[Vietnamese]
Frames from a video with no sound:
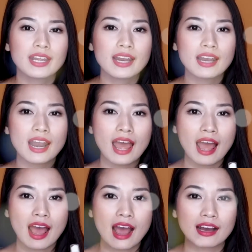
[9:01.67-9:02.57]
nên
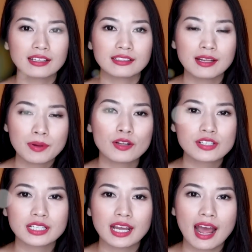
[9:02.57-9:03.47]
là
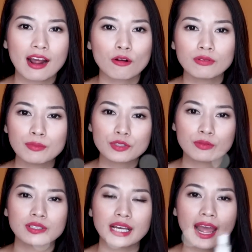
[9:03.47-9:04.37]
Dermalogica cũng là một
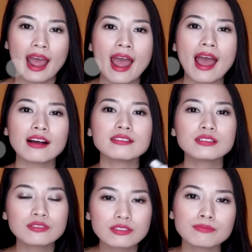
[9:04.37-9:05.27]
trong những cái hãng
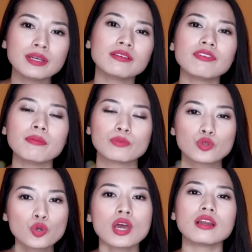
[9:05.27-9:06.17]
mỹ phẩm
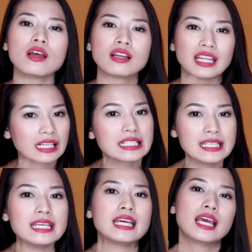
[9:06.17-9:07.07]
chuyên đặc
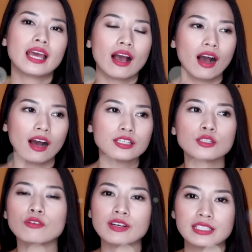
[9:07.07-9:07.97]
trị uh,
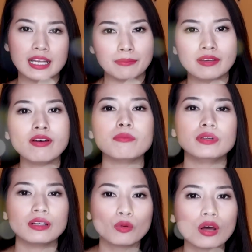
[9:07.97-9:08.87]
chứ không phải chỉ là mỹ phẩm
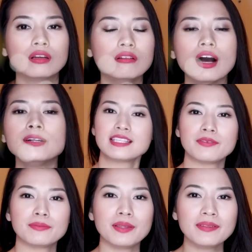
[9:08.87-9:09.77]
đơn thuần nữa
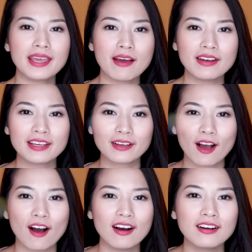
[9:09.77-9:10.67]
sản phẩm tiếp theo ly
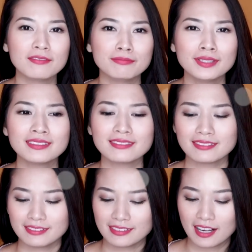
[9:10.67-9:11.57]
có ở mức
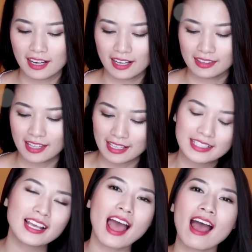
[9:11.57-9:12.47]
uh, tẩy
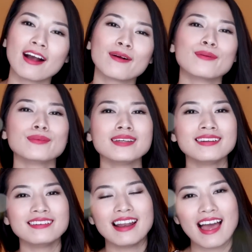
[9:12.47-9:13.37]
trang cũng
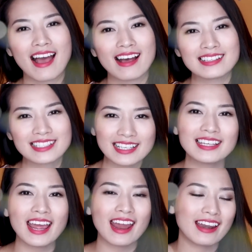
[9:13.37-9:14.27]
như là
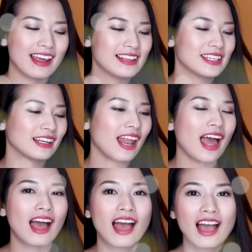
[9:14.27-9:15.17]
skincare đấy chính
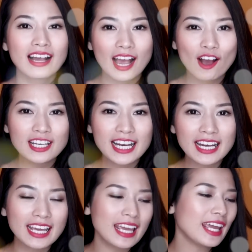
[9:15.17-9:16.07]
là
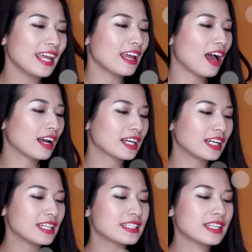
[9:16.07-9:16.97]
Caudalie uh,
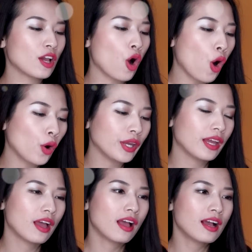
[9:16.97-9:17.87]
Cleansing
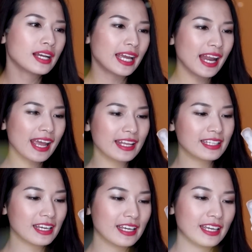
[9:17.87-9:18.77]
Oil cái này
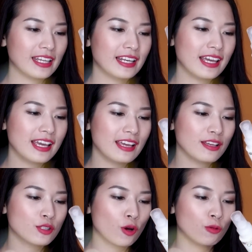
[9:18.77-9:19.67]
thì
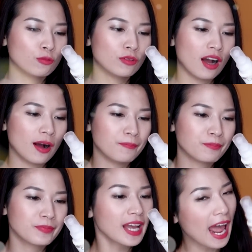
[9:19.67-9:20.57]
ly dùng
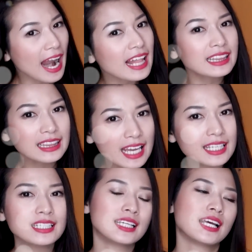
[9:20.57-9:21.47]
um, khá là
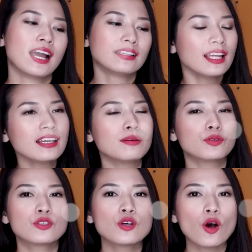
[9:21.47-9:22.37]
thích thích ở
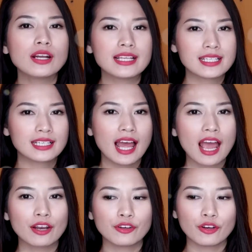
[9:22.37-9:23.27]
một chỗ đấy chính
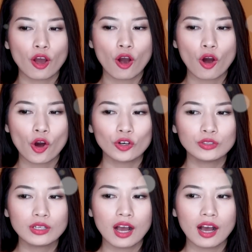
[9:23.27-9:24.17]
là nó
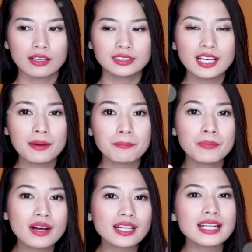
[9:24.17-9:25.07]
uh, rất là
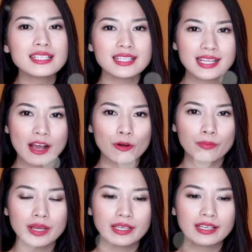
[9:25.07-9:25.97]
mướt lên trên da của
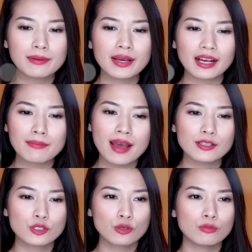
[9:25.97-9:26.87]
mình khi mà các
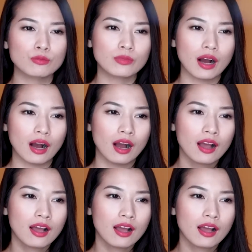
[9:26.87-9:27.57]
bạn dùng uh,